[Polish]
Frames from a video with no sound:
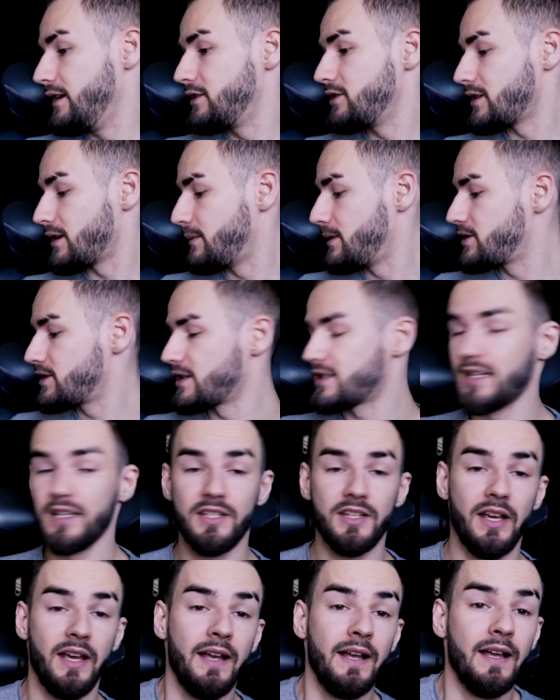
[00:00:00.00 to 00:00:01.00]
i co tam jeszcze
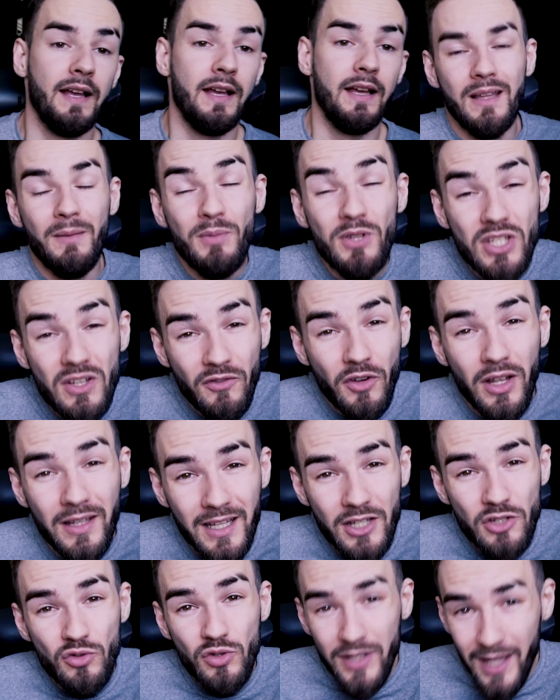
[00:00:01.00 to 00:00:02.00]
chcecie. Napiszcie w
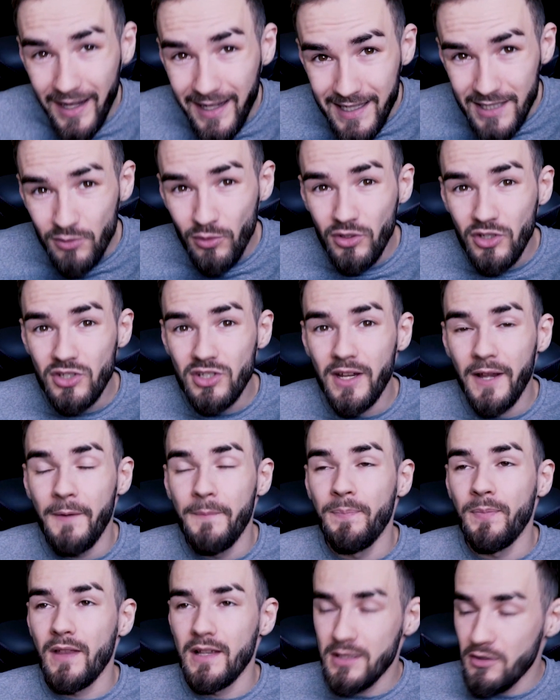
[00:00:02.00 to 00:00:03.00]
komentarzu, jakie słodycze
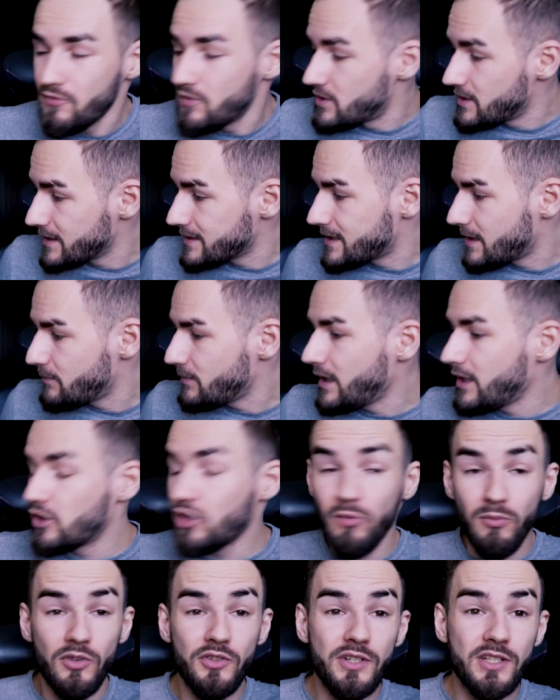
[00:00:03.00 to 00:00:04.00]
zamówić następne,
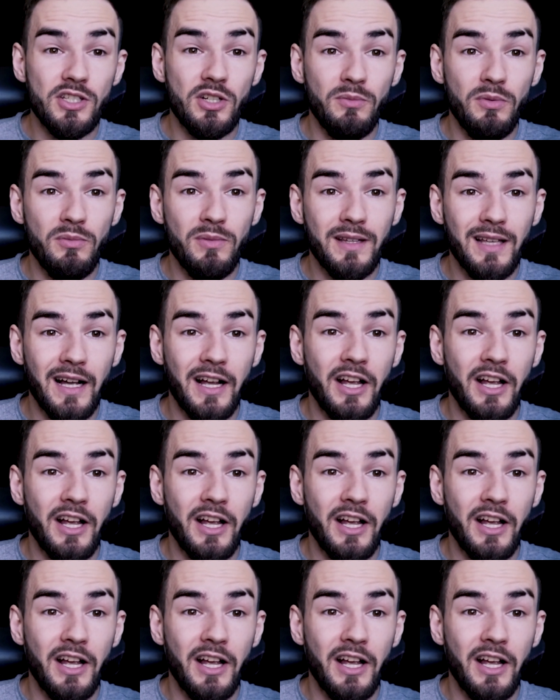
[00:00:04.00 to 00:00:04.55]
to może zrobimy